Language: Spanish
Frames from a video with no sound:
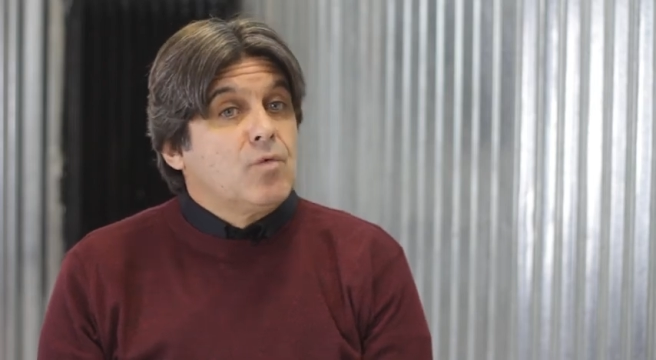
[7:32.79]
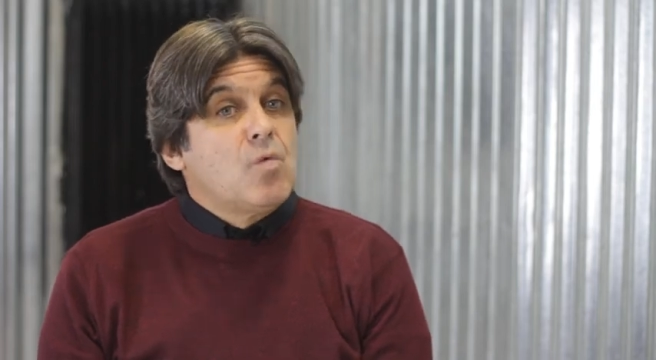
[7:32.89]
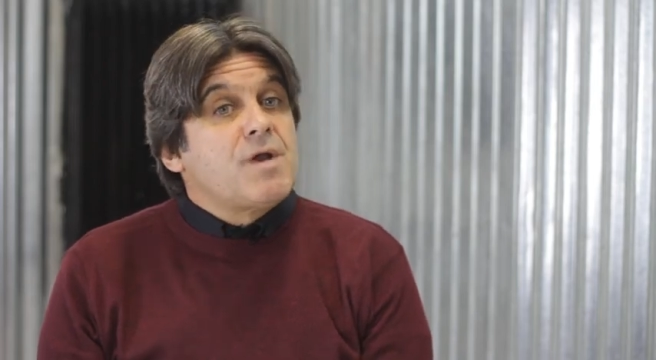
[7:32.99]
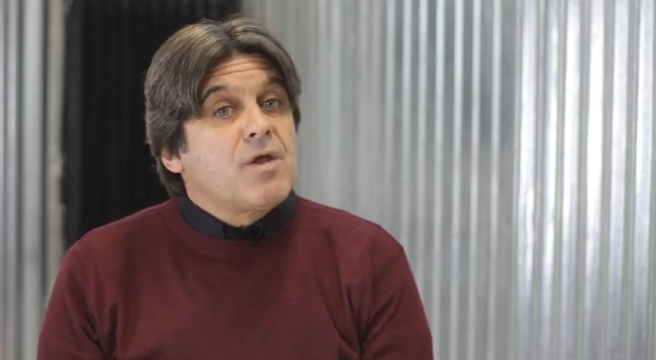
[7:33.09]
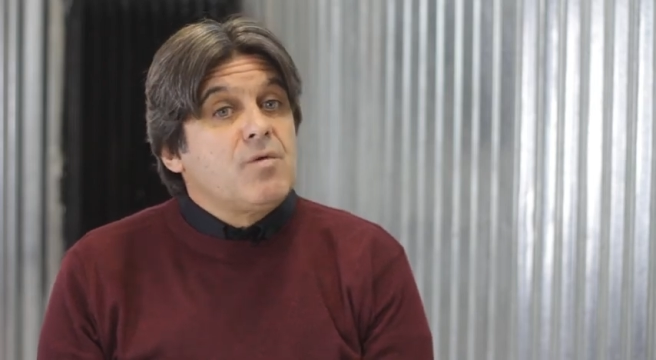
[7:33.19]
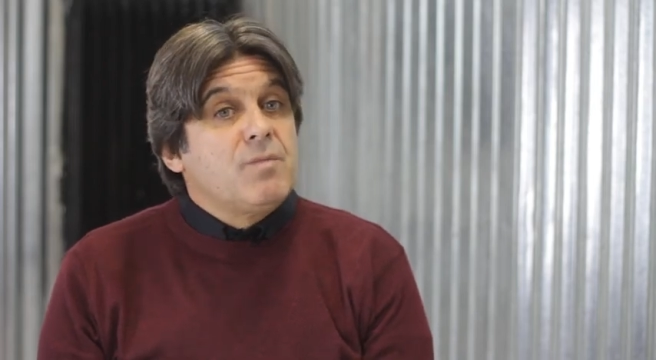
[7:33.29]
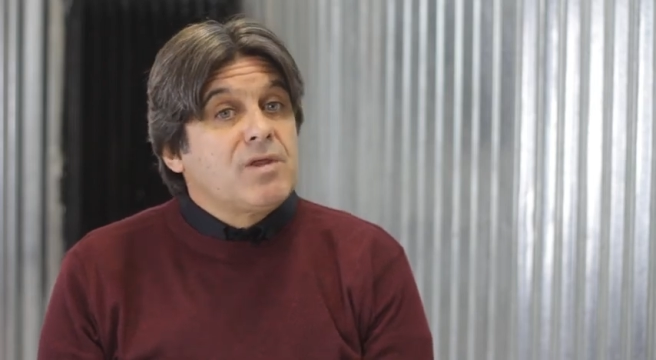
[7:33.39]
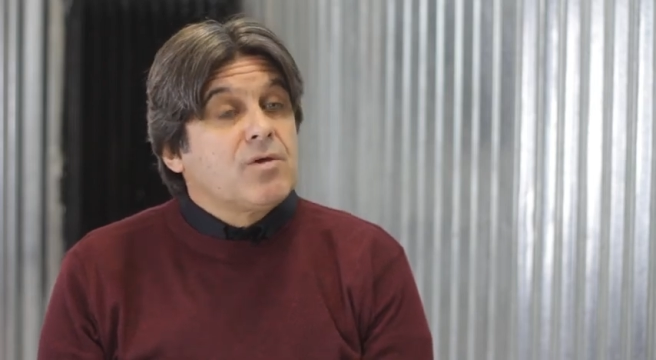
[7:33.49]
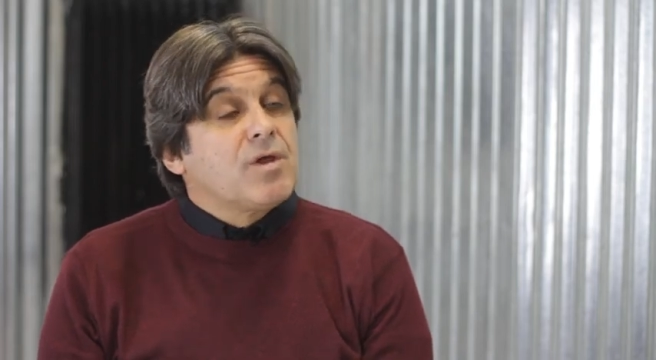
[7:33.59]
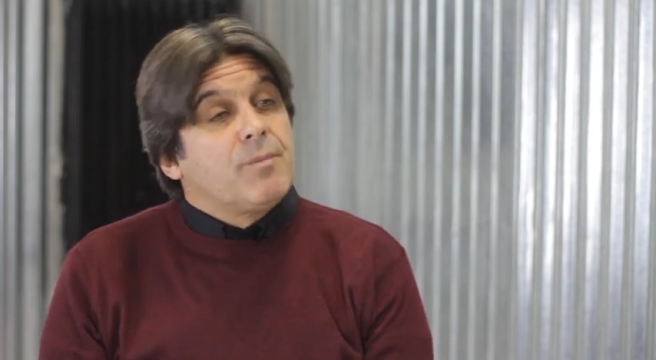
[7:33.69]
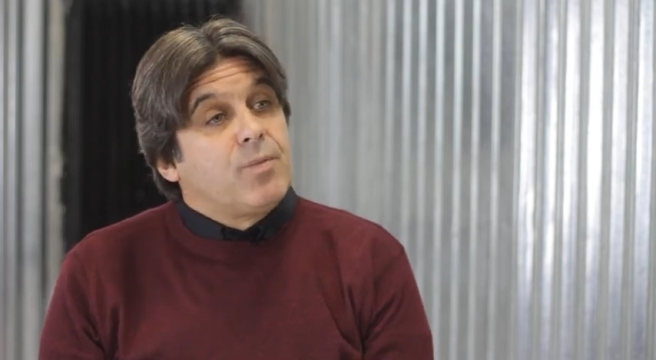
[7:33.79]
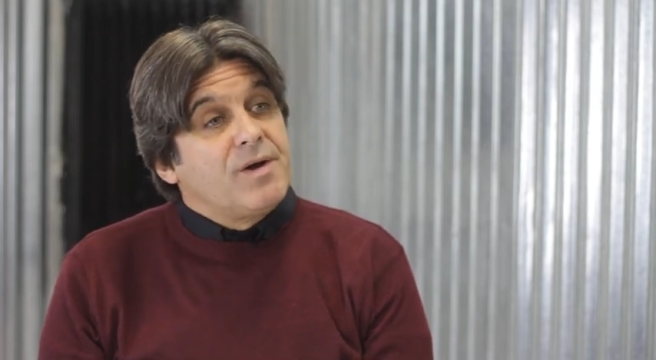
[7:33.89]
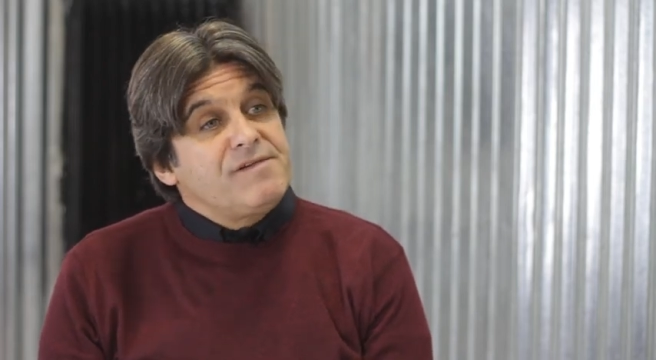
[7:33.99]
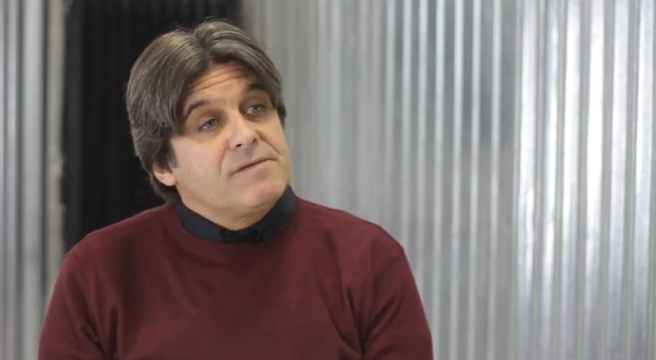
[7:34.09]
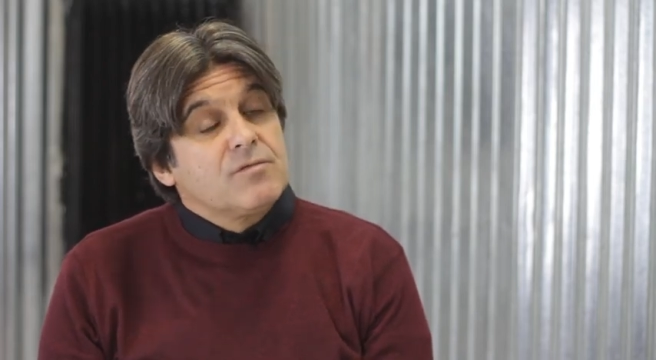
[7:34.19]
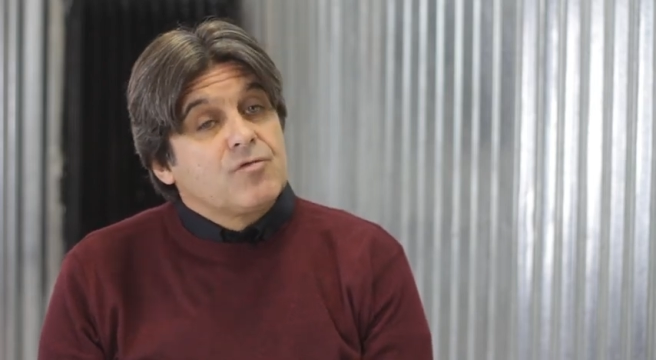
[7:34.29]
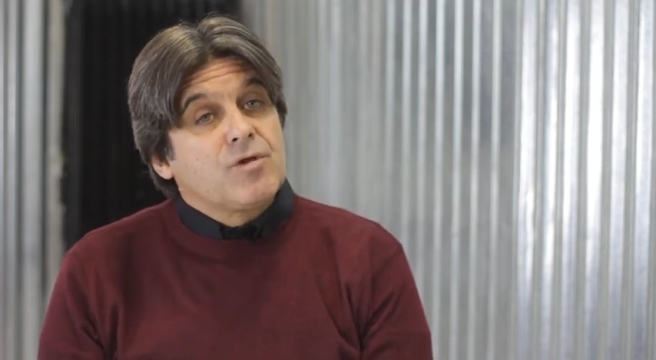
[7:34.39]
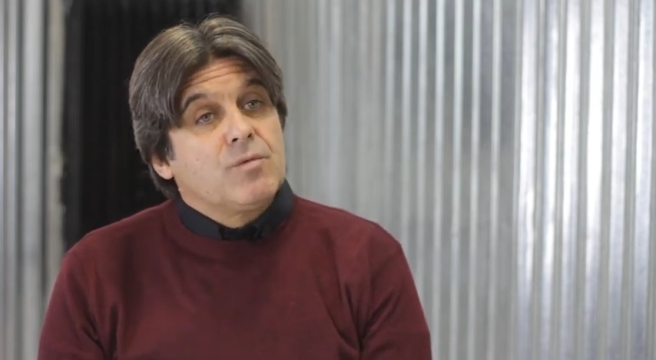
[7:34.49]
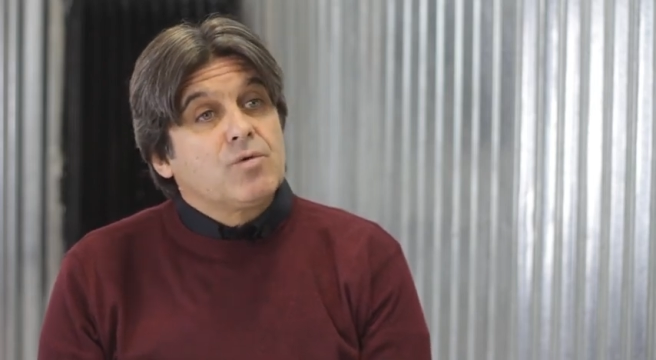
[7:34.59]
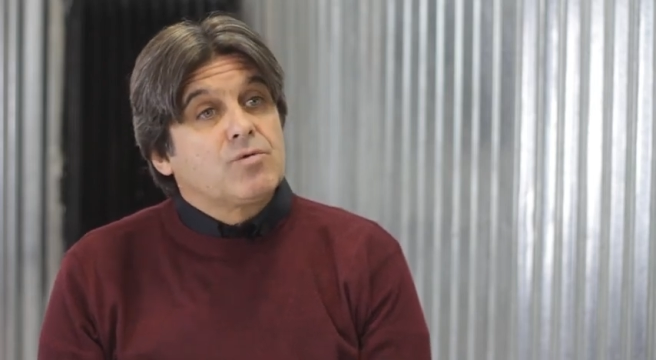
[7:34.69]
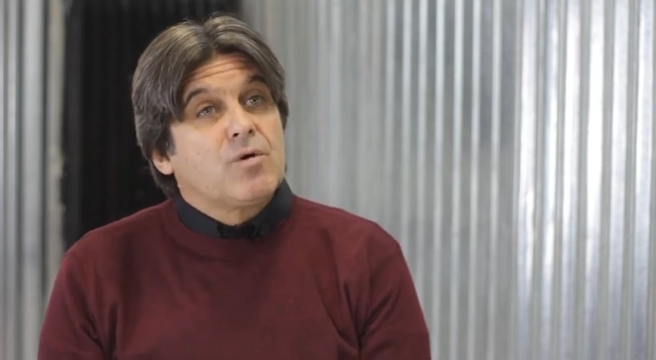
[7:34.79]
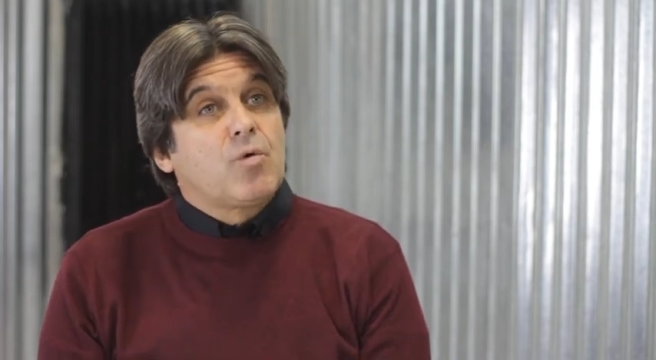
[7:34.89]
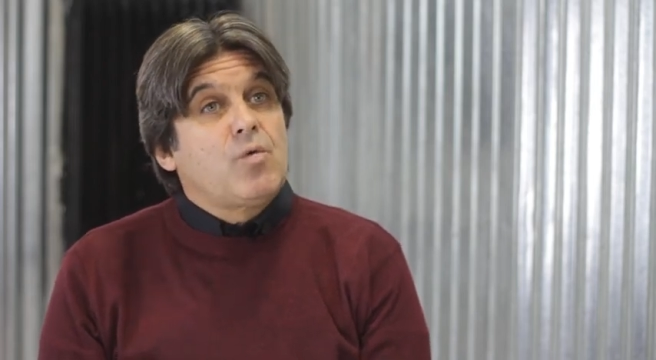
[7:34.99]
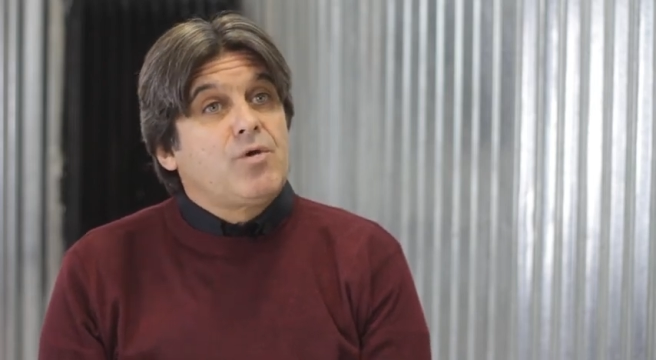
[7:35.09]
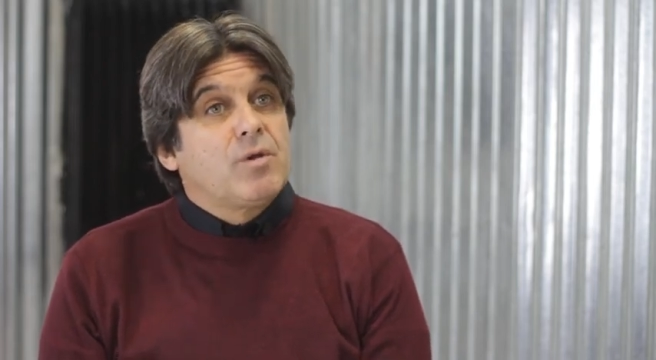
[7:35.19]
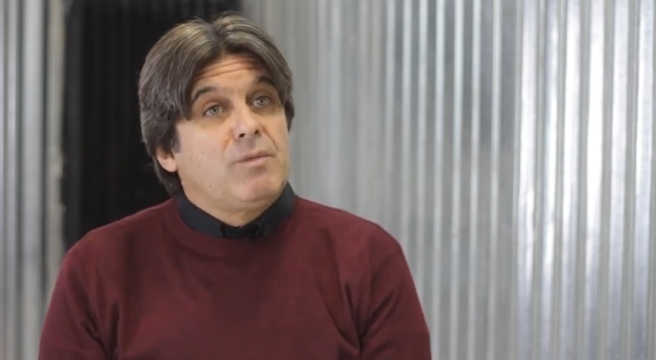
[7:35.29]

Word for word: Un año y medio después, yo debuto en junio de